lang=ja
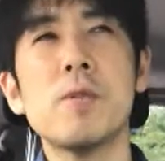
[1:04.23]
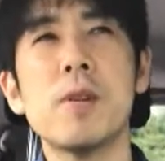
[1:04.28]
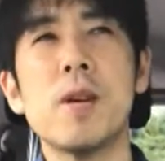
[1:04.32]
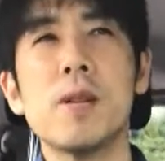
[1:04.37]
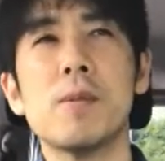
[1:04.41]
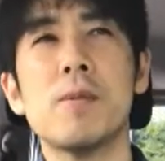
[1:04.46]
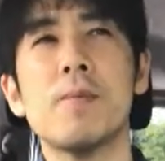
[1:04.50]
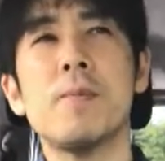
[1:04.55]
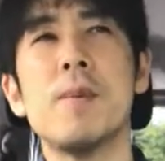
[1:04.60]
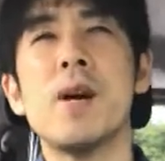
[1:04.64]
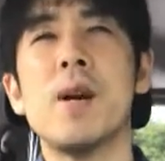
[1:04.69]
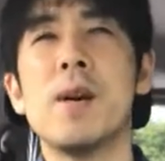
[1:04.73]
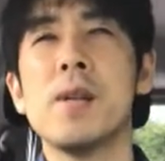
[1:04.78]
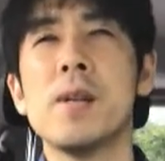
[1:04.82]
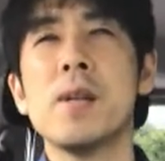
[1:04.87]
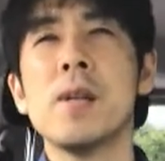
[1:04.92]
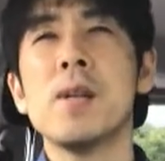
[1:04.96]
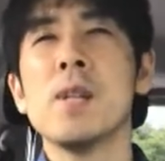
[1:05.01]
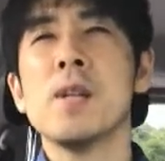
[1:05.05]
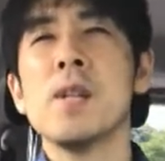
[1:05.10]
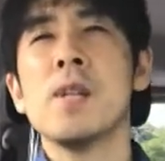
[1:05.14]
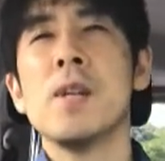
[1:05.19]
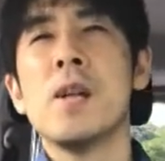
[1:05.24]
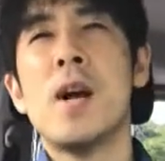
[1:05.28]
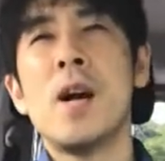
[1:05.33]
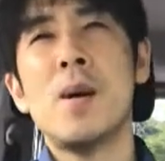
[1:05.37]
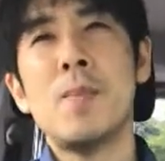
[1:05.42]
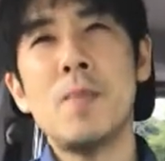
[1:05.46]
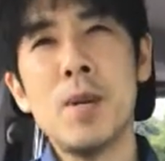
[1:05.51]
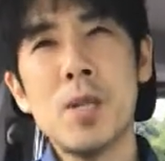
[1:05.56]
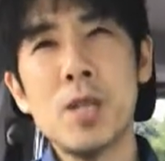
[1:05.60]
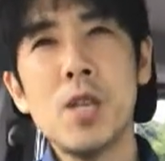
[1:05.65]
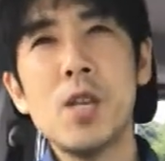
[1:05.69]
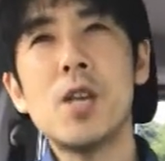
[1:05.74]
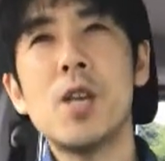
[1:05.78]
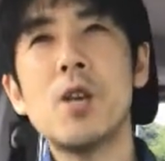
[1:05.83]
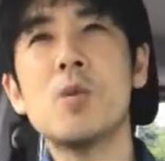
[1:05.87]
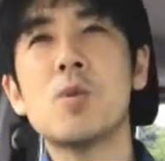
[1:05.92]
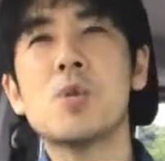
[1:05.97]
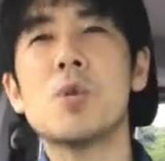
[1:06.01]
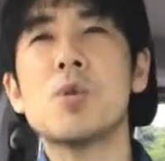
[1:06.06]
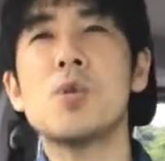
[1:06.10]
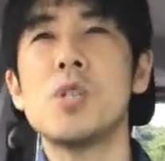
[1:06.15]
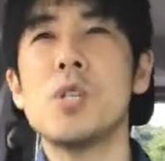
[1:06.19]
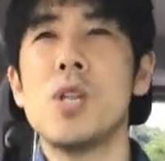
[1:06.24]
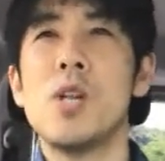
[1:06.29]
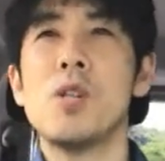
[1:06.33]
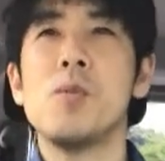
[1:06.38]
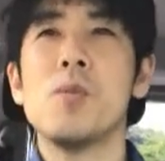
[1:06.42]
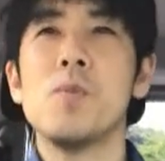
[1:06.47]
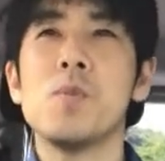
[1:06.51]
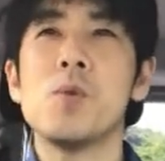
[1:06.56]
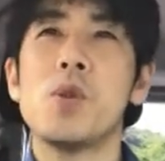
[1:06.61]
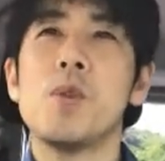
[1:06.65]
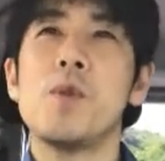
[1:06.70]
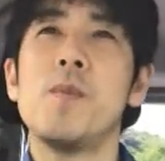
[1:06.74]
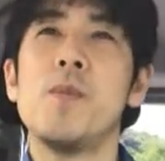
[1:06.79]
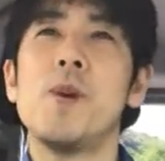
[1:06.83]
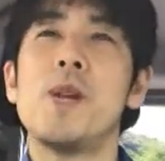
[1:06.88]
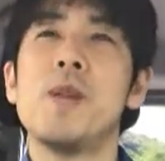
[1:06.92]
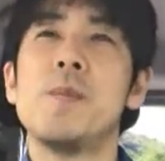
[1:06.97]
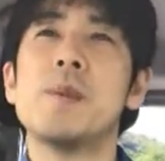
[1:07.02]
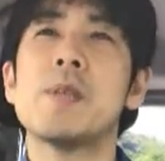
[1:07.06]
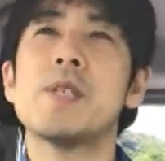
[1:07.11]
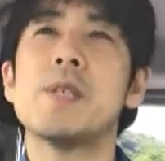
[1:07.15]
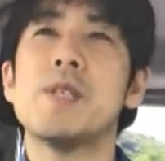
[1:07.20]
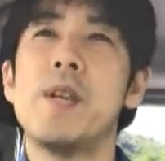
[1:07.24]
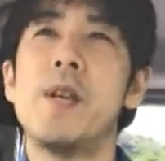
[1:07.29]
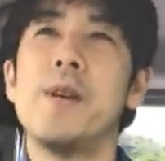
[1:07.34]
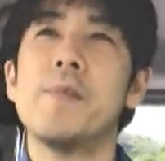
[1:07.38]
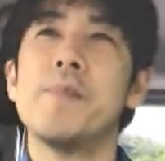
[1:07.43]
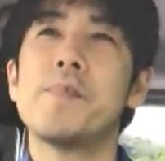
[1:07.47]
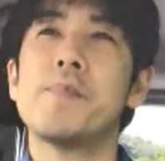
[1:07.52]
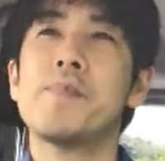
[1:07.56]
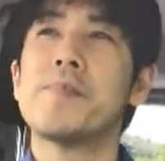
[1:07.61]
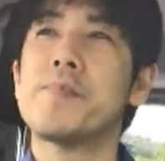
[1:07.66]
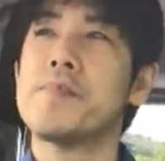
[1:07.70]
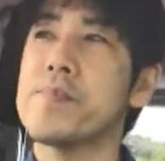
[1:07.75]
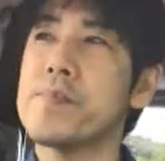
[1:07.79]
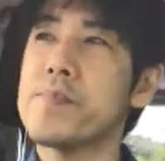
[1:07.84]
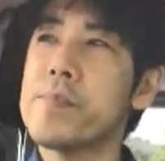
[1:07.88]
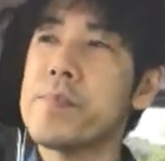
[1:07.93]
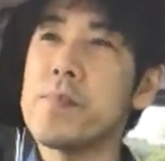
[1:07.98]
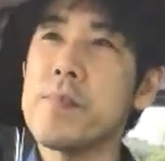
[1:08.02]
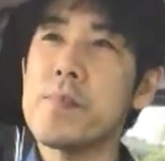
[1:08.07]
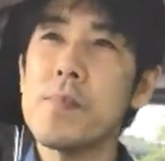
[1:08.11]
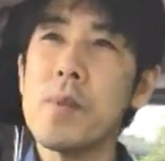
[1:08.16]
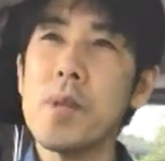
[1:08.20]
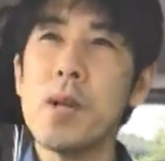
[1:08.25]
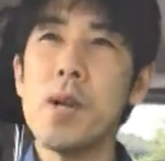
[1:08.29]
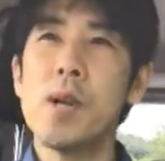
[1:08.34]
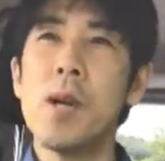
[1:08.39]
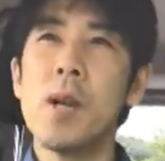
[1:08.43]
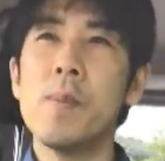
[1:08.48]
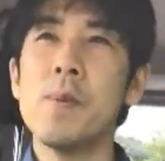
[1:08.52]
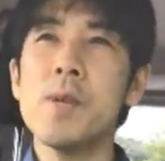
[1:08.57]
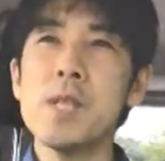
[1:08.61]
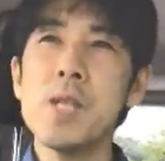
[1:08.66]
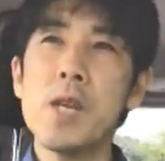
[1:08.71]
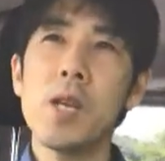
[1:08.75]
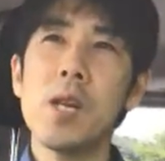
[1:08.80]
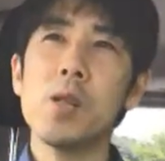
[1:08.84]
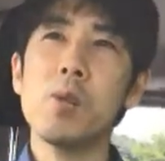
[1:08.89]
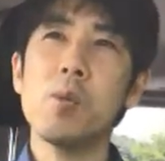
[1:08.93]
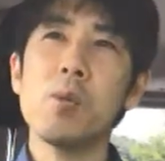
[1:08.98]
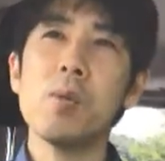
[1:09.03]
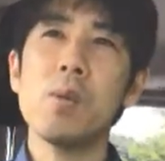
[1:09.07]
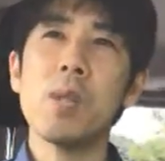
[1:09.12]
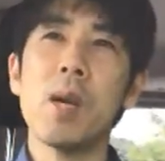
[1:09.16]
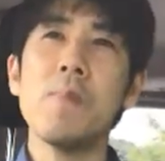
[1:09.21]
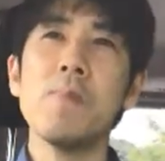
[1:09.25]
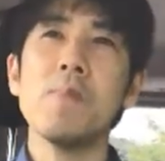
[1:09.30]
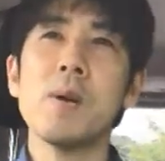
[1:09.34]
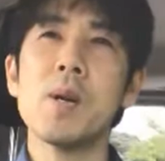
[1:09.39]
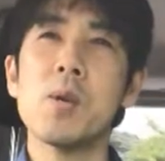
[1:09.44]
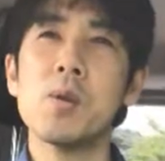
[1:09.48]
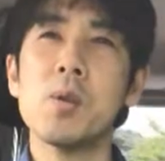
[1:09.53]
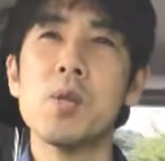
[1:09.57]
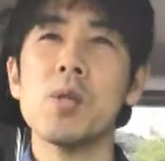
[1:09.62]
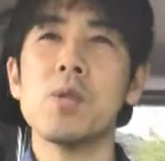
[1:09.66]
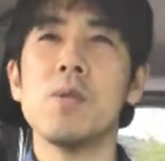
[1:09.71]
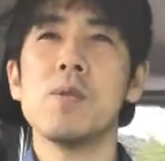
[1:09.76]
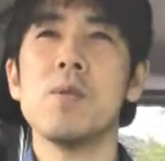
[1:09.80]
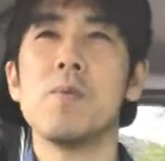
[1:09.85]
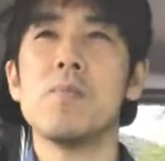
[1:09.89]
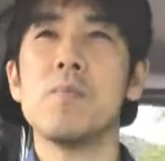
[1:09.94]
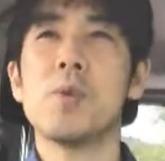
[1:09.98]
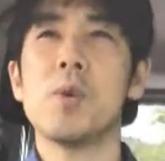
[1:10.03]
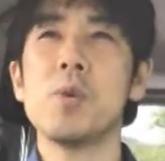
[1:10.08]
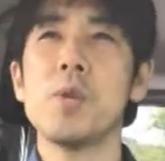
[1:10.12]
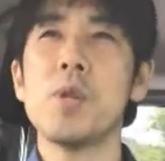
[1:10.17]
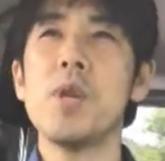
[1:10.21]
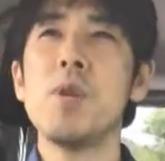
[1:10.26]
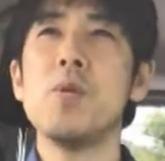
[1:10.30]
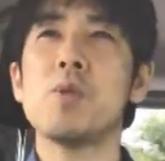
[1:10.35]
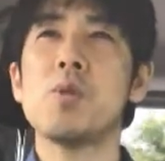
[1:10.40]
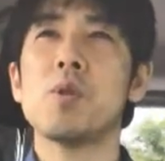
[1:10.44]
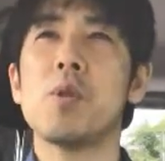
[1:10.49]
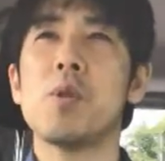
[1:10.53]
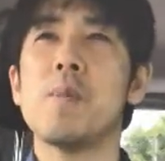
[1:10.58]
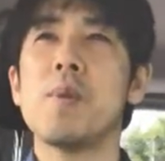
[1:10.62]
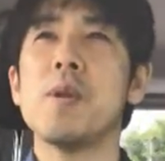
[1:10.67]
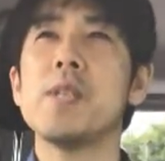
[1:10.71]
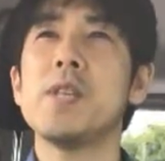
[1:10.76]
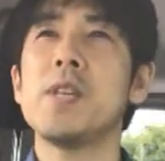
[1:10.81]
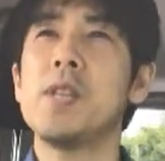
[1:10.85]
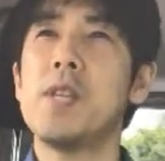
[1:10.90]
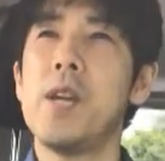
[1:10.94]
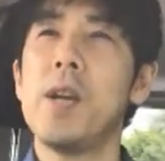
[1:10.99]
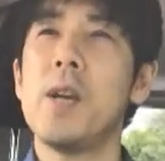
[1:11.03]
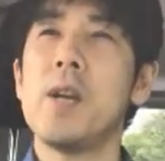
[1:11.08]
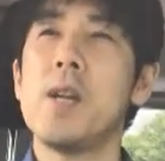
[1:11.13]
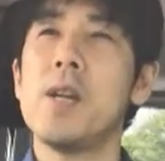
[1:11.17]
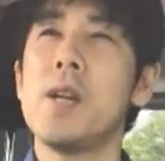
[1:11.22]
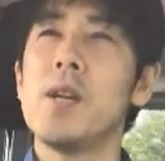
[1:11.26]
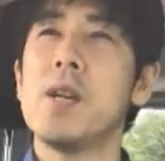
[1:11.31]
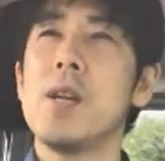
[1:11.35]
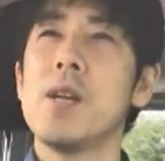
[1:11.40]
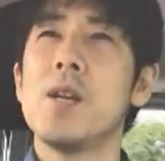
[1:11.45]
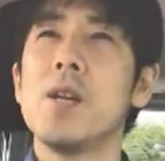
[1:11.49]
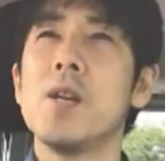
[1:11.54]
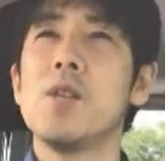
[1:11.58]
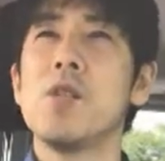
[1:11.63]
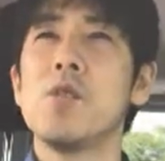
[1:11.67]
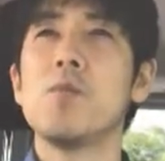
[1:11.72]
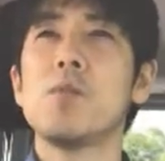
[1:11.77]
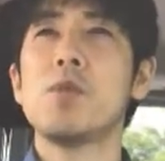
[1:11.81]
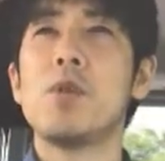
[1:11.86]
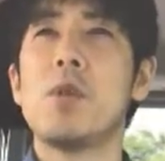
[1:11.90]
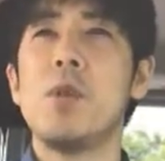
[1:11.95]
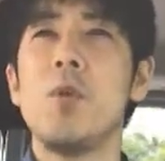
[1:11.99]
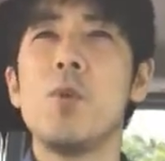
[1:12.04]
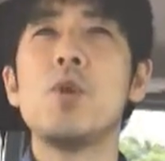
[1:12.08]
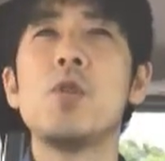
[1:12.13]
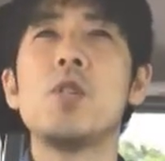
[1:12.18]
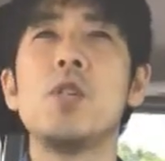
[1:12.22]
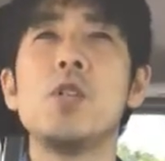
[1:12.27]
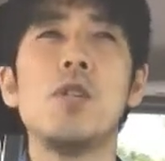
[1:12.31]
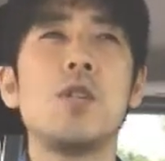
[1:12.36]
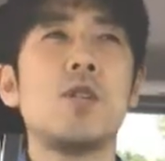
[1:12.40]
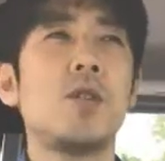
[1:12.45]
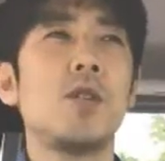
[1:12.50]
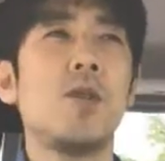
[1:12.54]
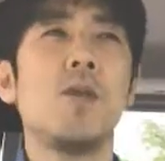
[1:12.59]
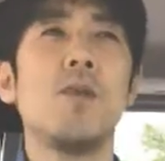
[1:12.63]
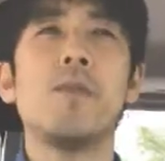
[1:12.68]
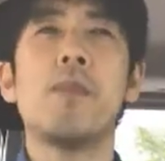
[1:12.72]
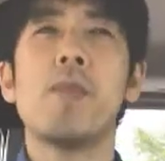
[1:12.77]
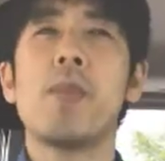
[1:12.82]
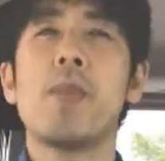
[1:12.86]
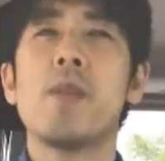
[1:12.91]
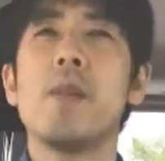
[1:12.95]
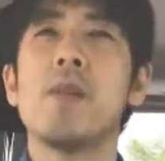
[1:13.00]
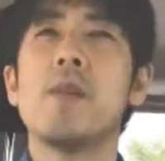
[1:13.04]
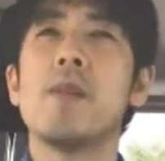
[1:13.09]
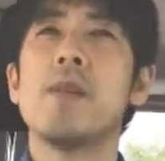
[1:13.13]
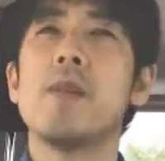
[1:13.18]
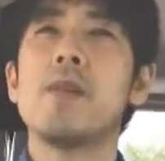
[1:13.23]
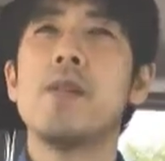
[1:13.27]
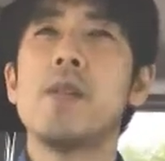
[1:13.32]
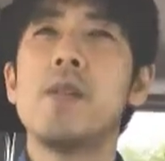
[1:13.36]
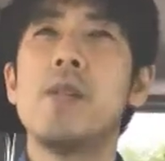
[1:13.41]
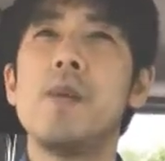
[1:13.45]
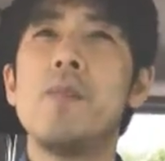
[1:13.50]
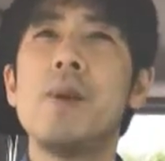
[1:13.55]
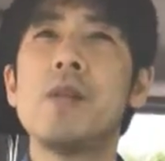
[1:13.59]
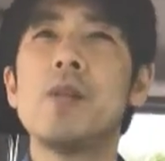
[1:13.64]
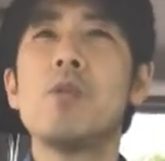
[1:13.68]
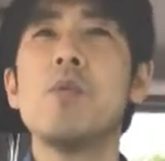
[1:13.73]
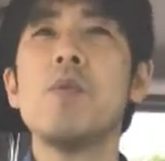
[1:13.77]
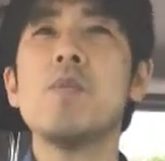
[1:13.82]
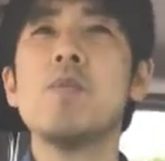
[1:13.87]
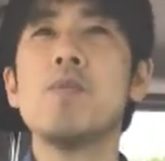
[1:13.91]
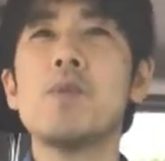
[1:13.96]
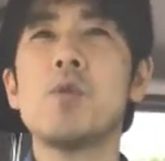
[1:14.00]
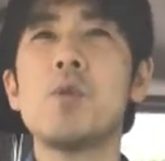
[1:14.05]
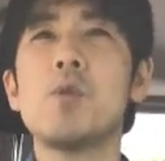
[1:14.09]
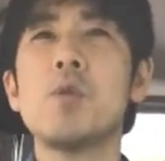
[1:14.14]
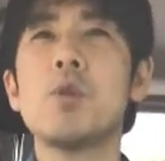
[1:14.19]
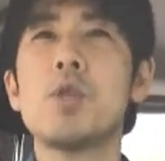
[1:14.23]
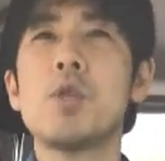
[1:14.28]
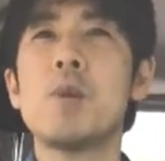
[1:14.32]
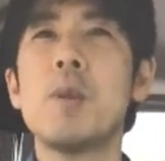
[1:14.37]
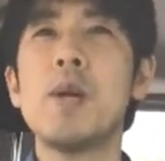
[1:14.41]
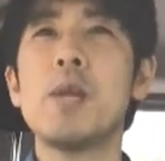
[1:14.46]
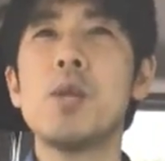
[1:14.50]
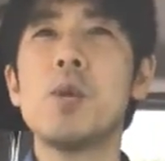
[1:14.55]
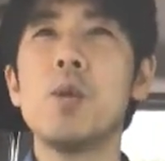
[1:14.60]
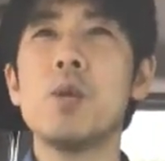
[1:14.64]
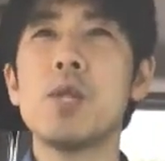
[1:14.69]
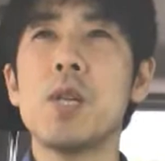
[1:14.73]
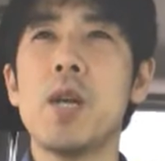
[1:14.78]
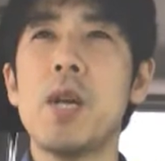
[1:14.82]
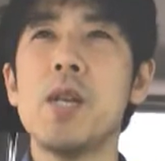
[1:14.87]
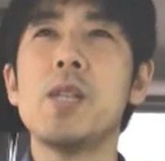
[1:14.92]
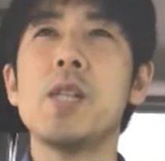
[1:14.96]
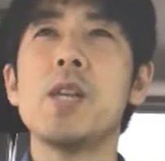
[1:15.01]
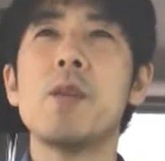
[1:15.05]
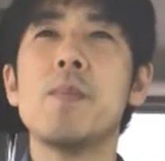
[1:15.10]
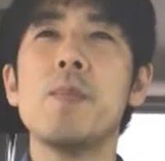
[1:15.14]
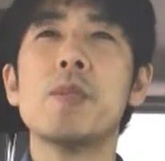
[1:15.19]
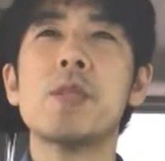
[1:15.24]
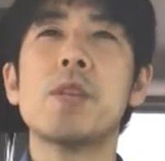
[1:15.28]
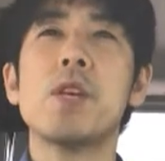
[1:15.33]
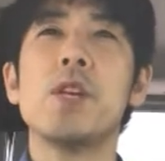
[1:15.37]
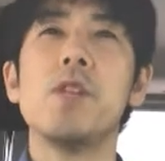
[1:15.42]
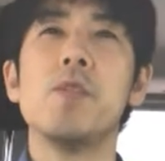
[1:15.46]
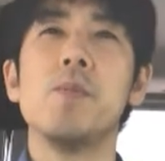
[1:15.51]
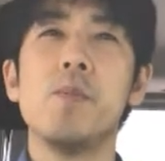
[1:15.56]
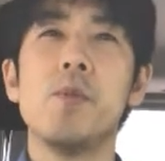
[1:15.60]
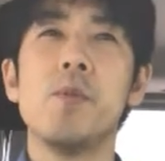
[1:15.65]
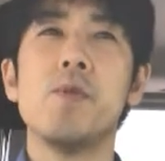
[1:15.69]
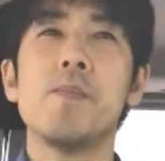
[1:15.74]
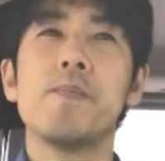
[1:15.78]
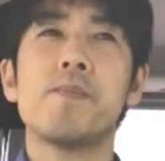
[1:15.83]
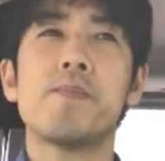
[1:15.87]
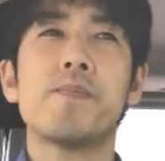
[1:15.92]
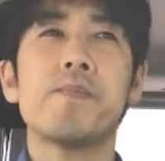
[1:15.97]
とあとまあ甘酒を少しね飲む時もありますね甘酒とタンパク質のプロテインをちょっと混ぜて飲むとね美味しいんですよでまあ糖質は当然入ってきますけれども